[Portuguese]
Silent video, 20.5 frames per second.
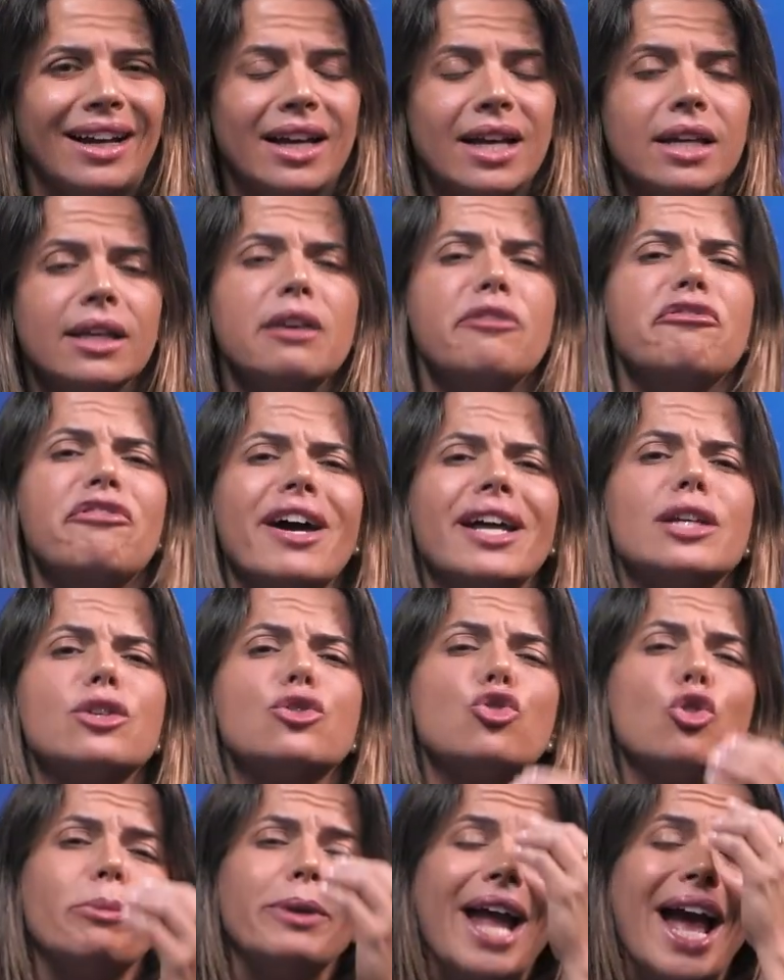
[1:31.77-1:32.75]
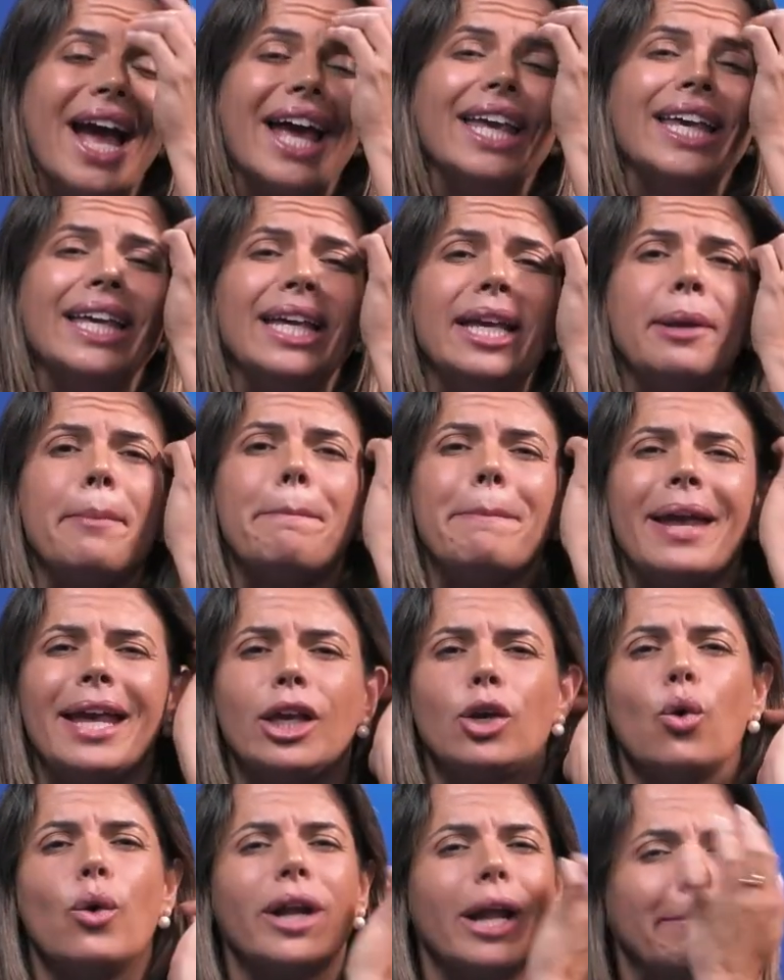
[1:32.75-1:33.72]
que fala sobre a
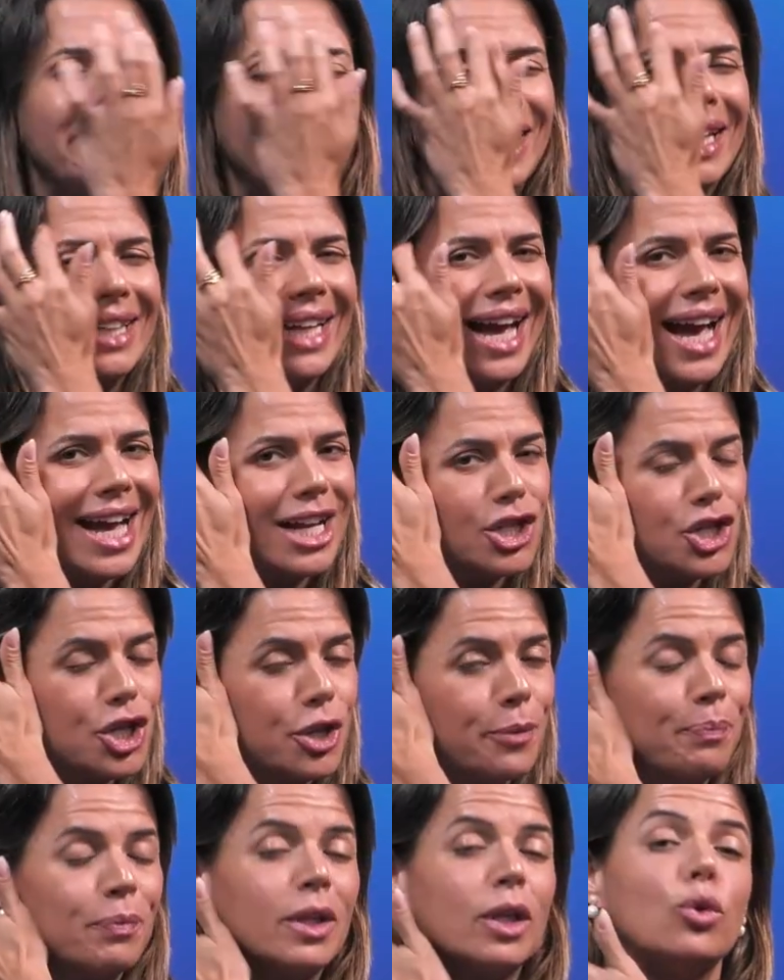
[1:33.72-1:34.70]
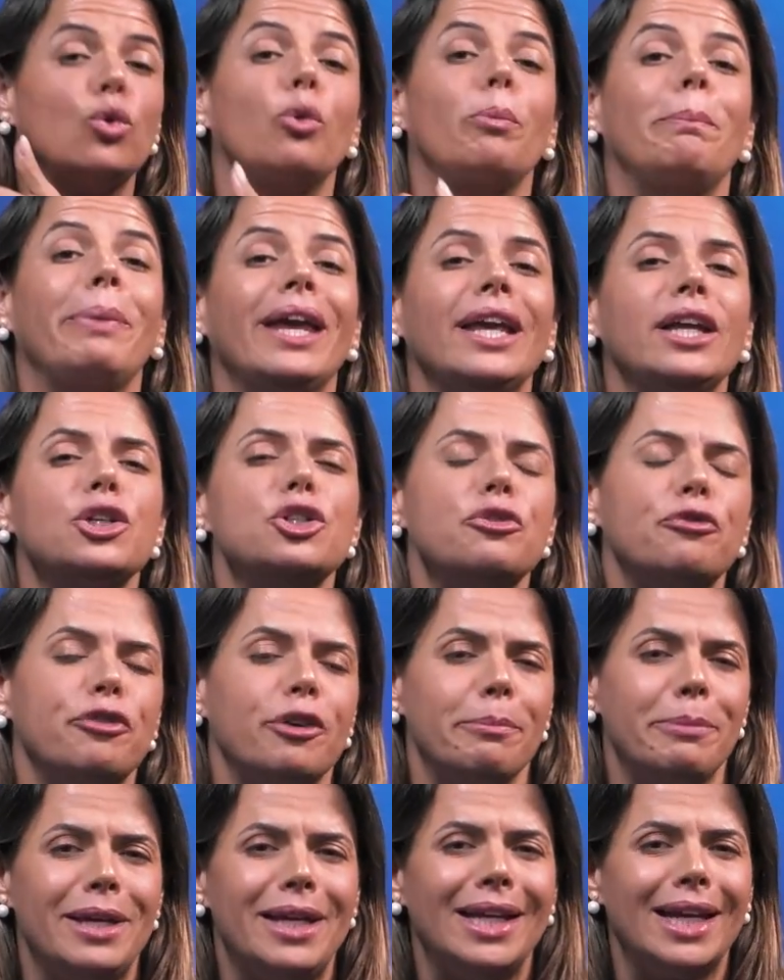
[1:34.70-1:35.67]
impenhorabilidade do bem de
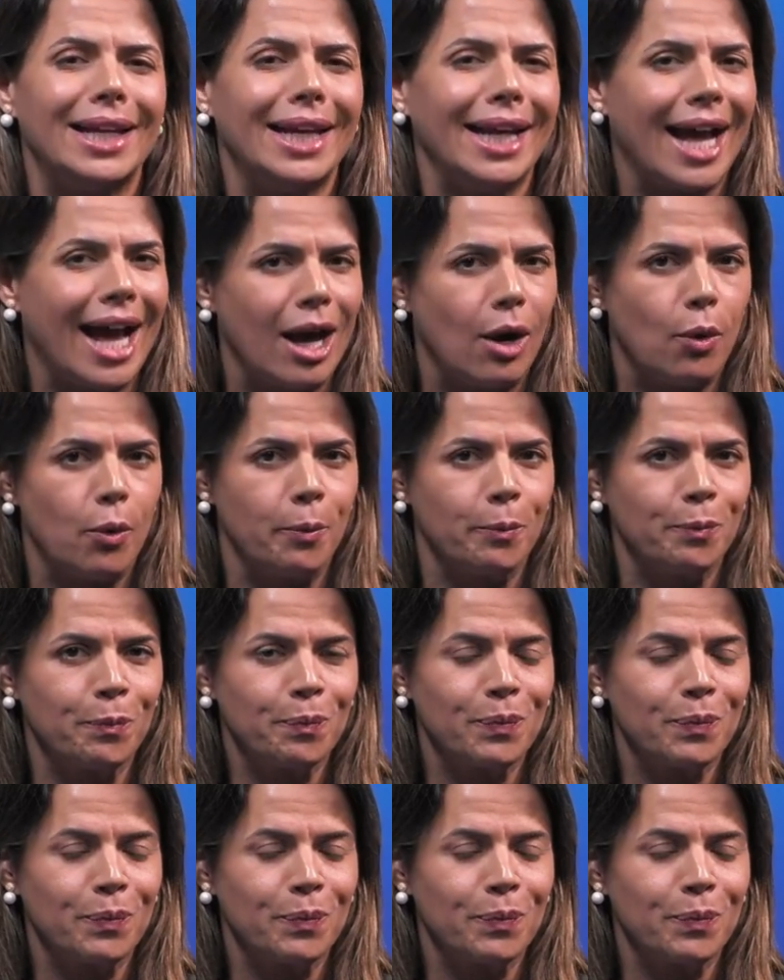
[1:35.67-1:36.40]
família legal.